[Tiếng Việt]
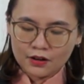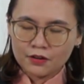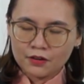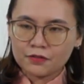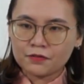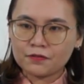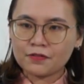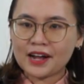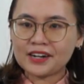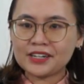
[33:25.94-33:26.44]

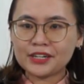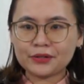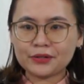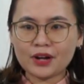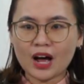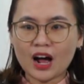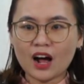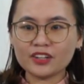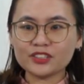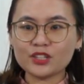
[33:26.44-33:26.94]
Và điều
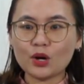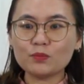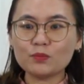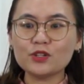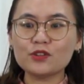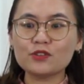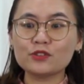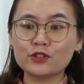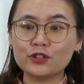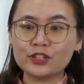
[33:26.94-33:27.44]
đó giống
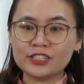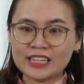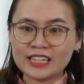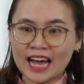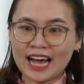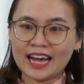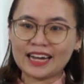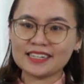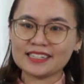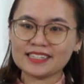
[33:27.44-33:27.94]
như người
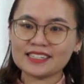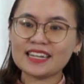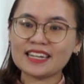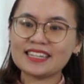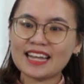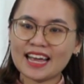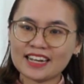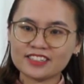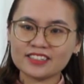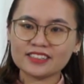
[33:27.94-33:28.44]
dạy xây
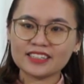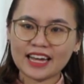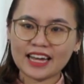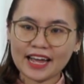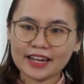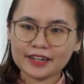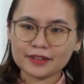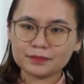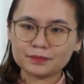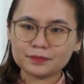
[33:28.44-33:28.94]
nhà trên
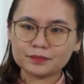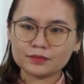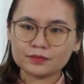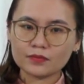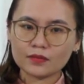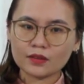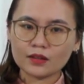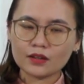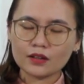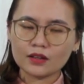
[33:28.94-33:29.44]
cát.
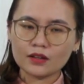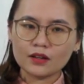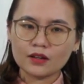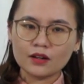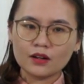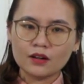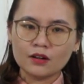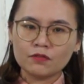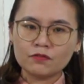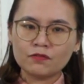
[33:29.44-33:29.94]

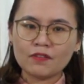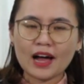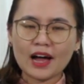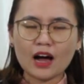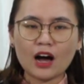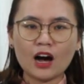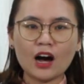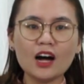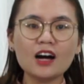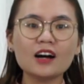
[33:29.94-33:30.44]
Và
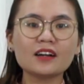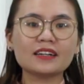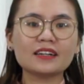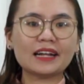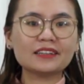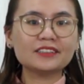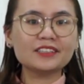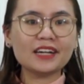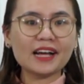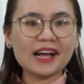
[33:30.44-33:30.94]
ở hình
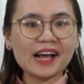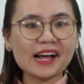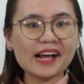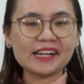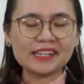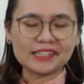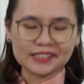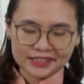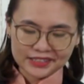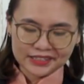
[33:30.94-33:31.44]
ảnh thứ
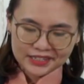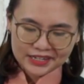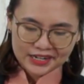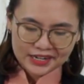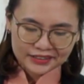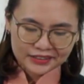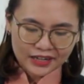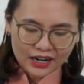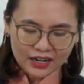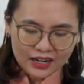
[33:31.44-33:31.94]
hai,
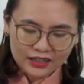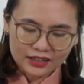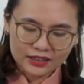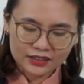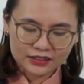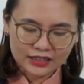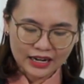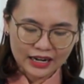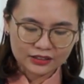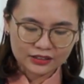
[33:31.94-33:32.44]
đó là
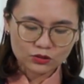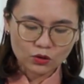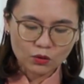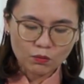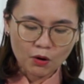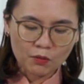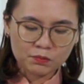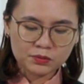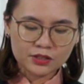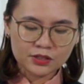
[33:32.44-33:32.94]
hình ảnh của
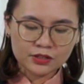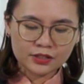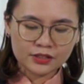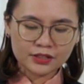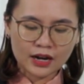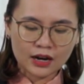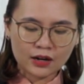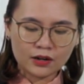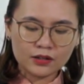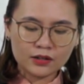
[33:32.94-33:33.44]
một người
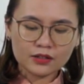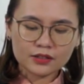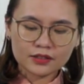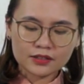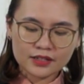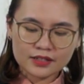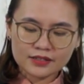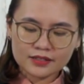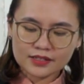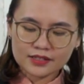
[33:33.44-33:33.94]
nữ
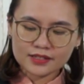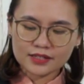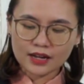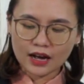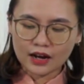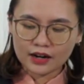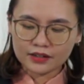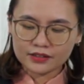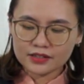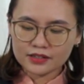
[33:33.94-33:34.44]
kính
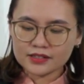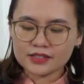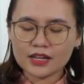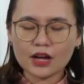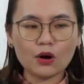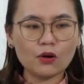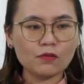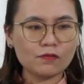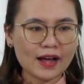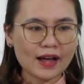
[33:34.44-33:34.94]
sợ Đức
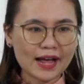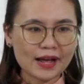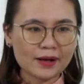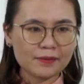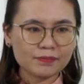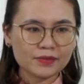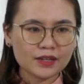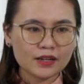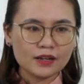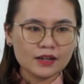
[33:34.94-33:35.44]
Giê-hô-va.
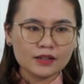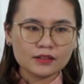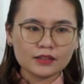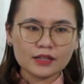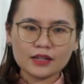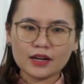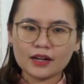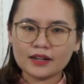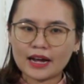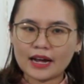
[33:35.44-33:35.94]

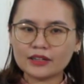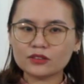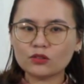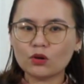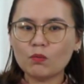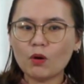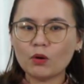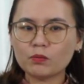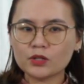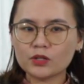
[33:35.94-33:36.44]
Thì hình ảnh
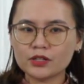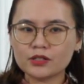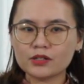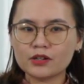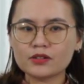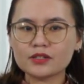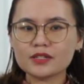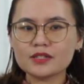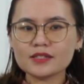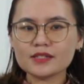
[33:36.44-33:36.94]
của một người
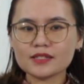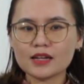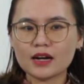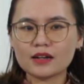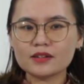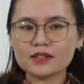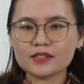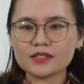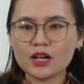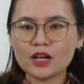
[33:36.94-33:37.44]
nữ kính sợ
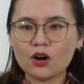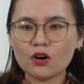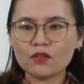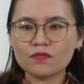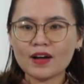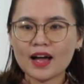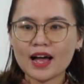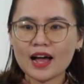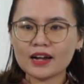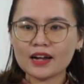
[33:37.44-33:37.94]
Đức
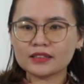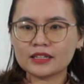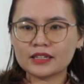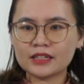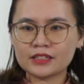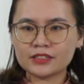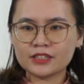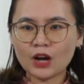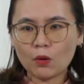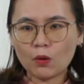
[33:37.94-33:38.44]
Giê-hô-va
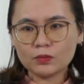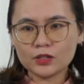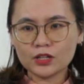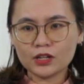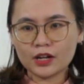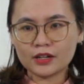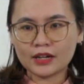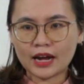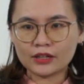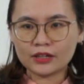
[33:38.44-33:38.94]
thì giống như
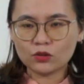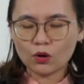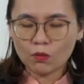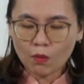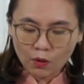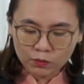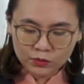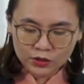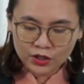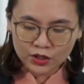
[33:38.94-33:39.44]
hình ảnh của
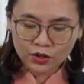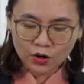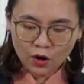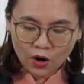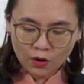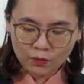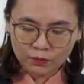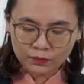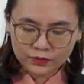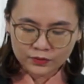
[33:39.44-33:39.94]
một người
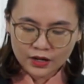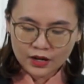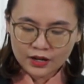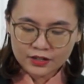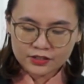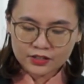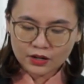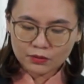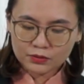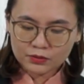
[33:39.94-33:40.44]
khôn
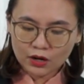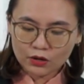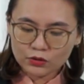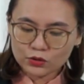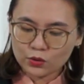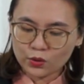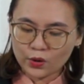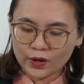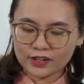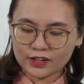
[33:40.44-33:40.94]
trong câu
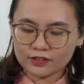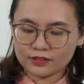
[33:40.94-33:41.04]
chuyện